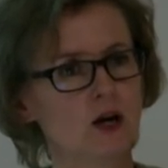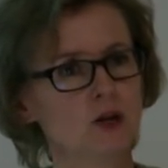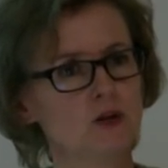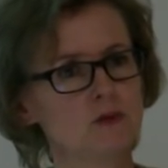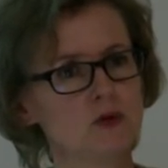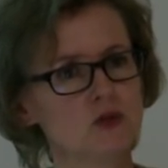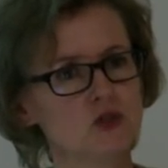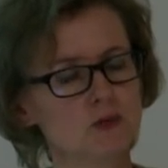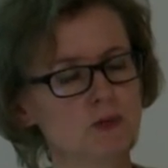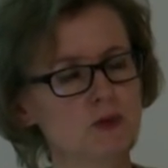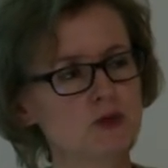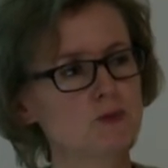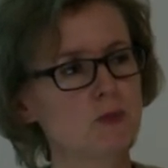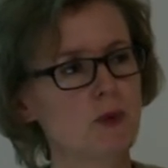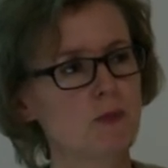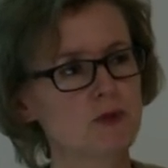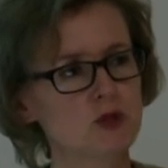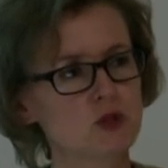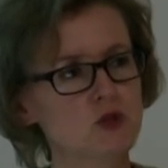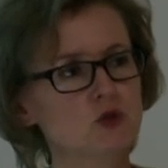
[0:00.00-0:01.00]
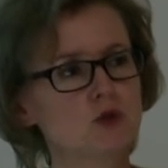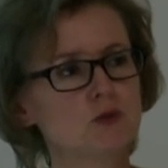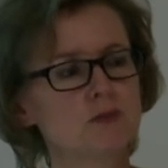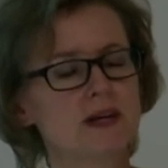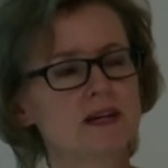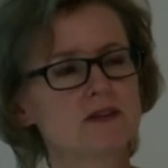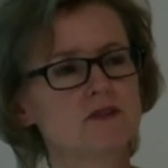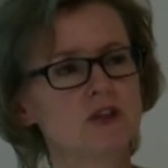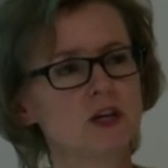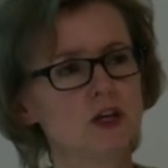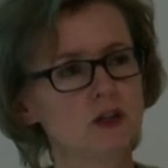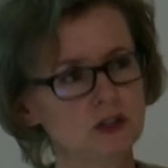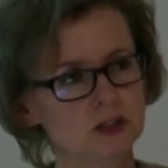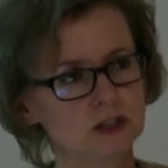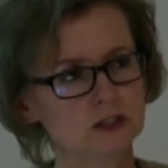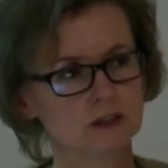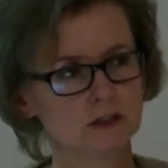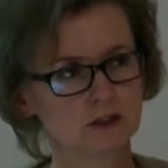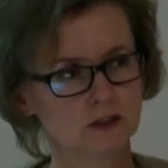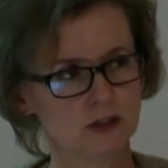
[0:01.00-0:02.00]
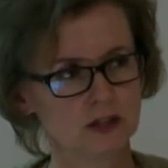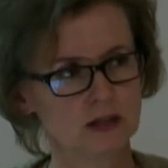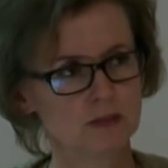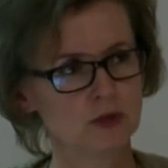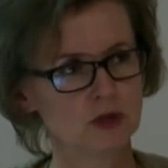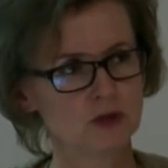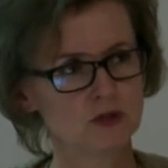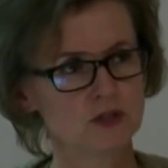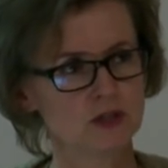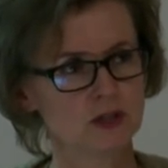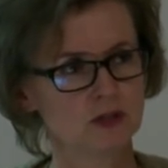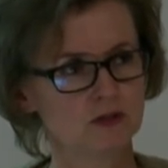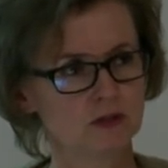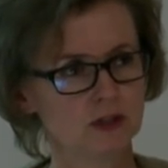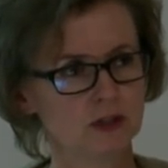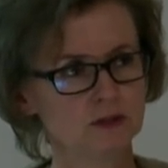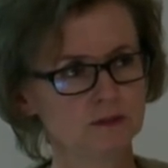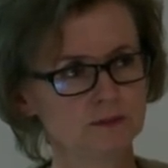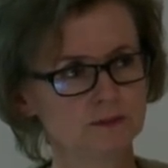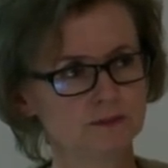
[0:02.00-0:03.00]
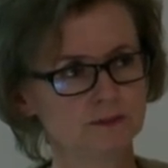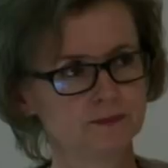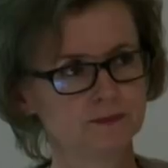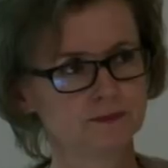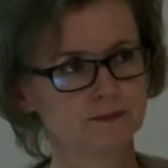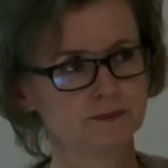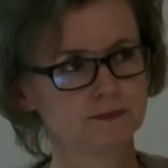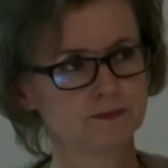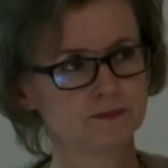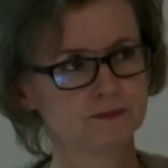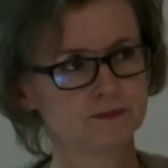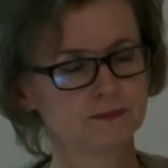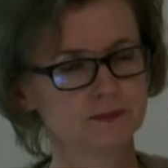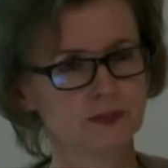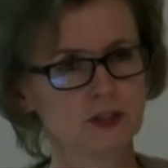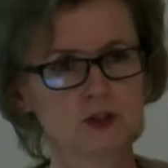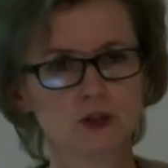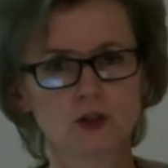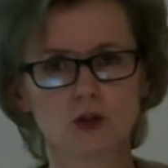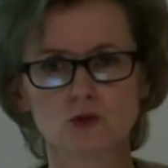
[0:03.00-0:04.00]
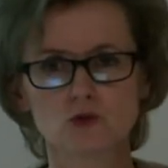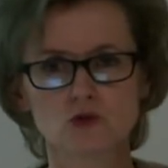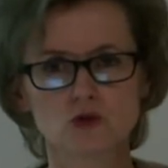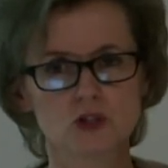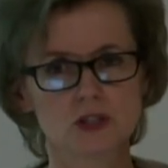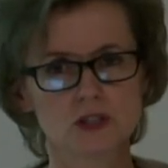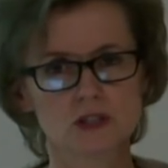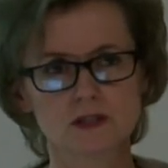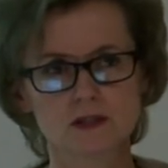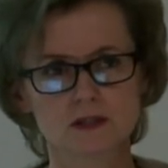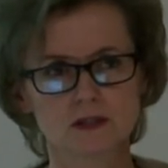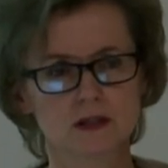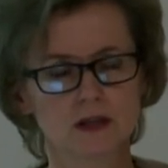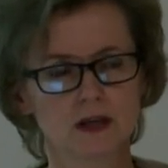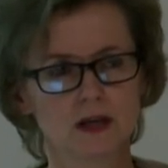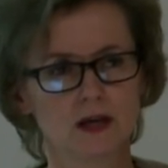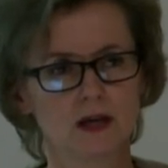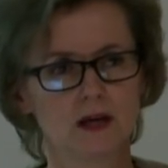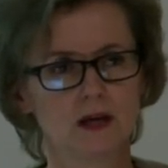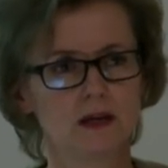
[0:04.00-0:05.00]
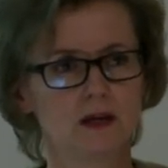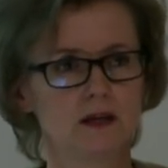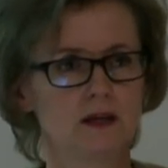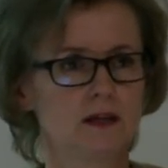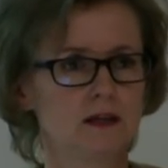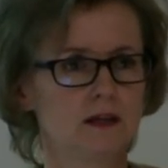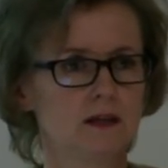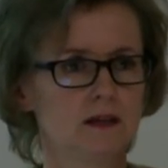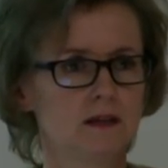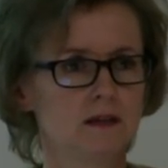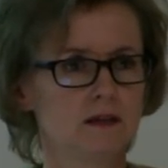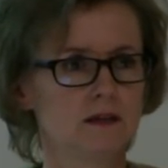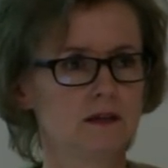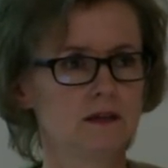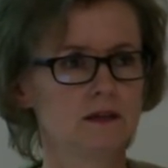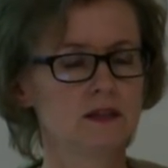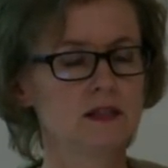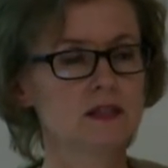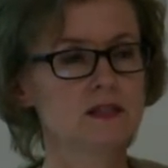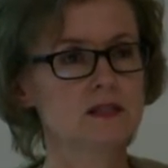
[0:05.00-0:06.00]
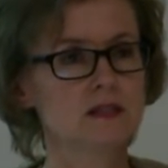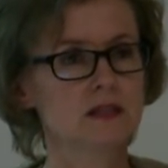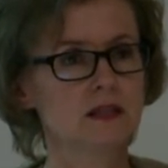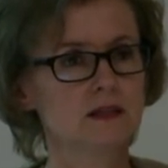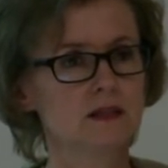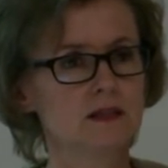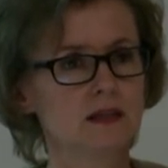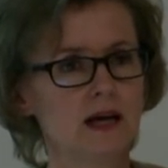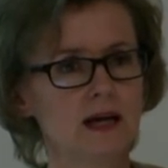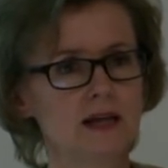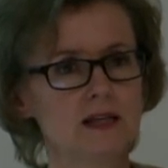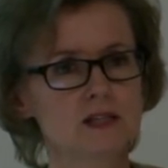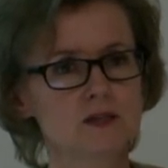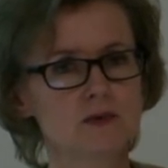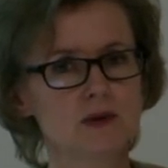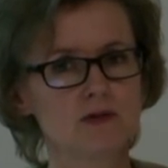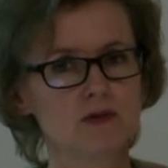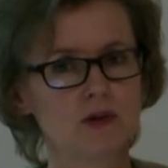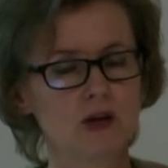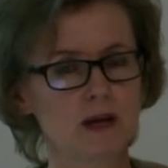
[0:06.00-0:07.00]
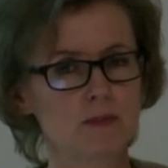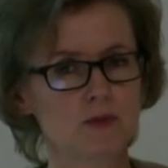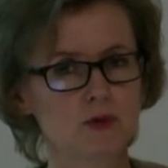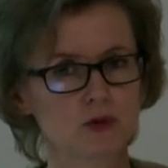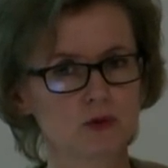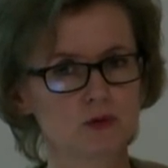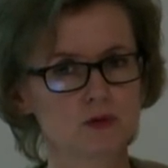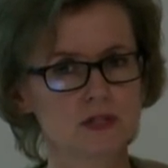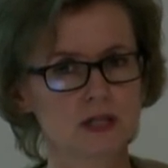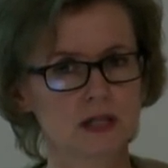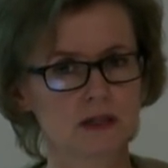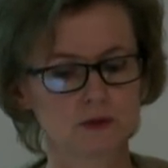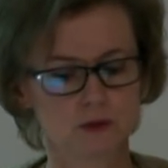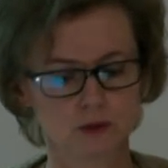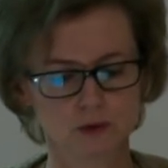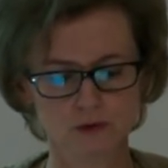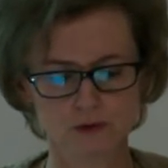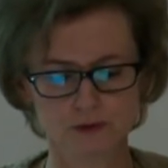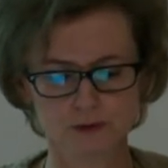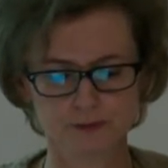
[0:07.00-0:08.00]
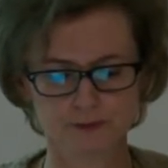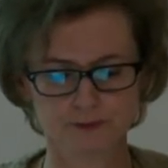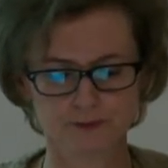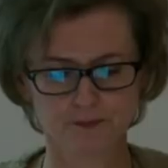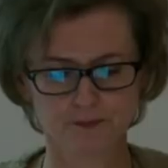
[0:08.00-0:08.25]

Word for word: On może być po prostu barwiony tylko na brązowo i to już jest yy, niestety, ale zła wola producentów.